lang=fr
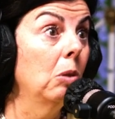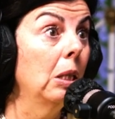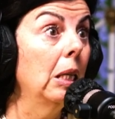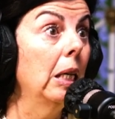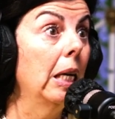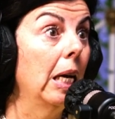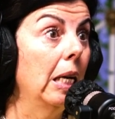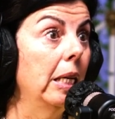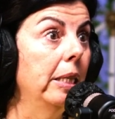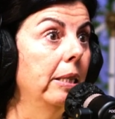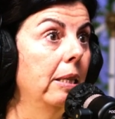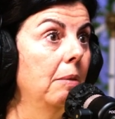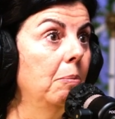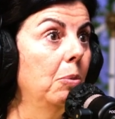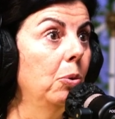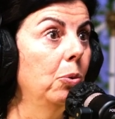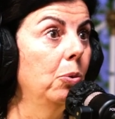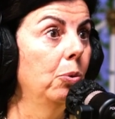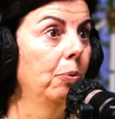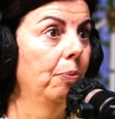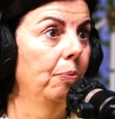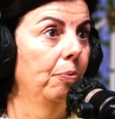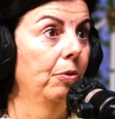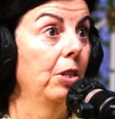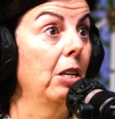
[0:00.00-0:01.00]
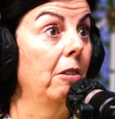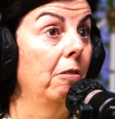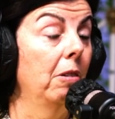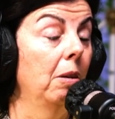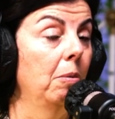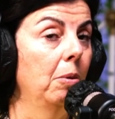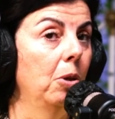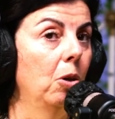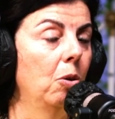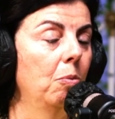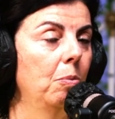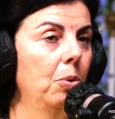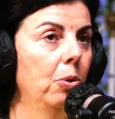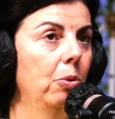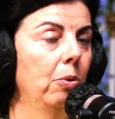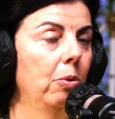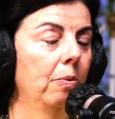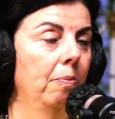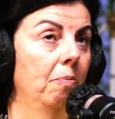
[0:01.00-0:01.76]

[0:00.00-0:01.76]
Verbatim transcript: c'est qu'elle était bleue. J'avais un grand bleu.